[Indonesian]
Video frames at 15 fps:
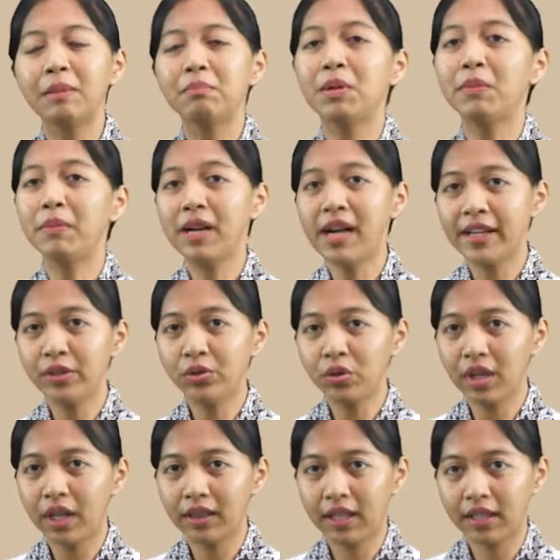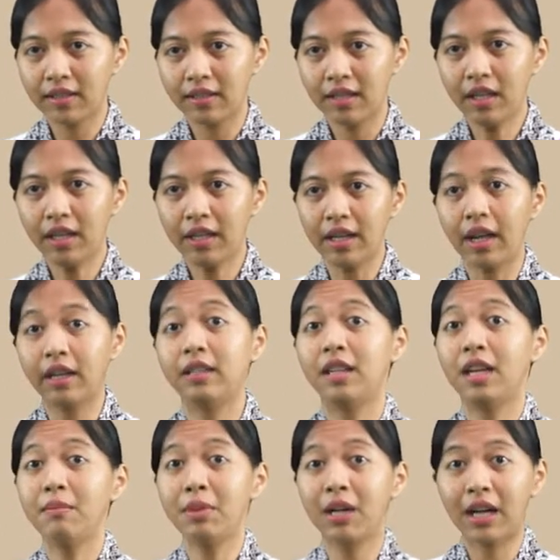mempengaruhi corak tekstil yang
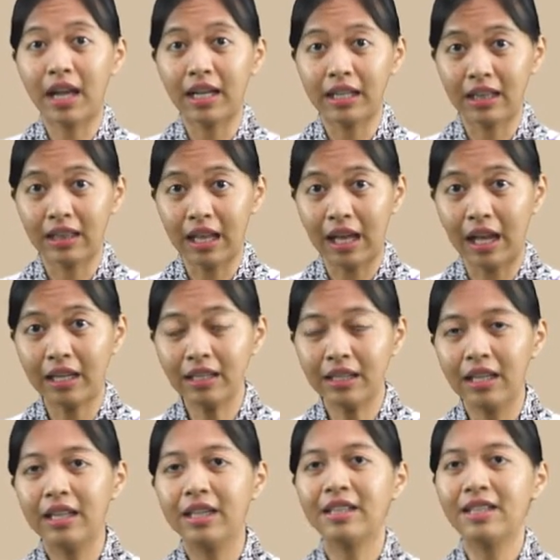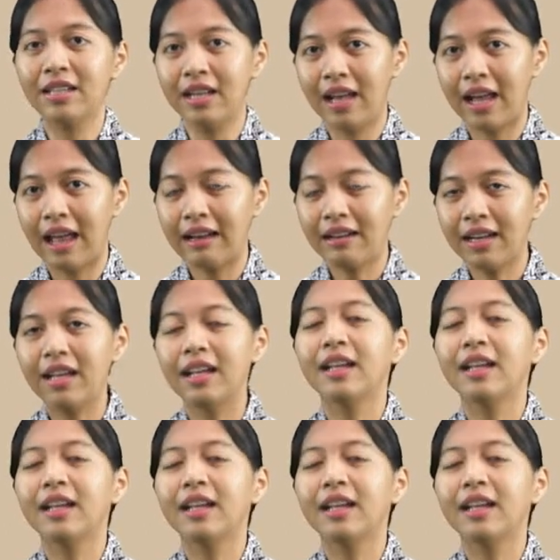dia berkaitan dengan